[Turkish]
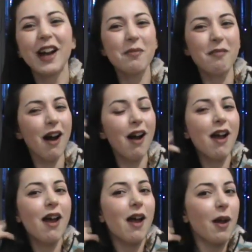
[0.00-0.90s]
ama
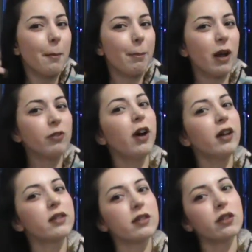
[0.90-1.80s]
ben
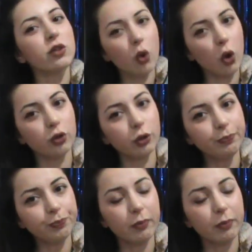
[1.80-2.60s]
faydasını gördüm.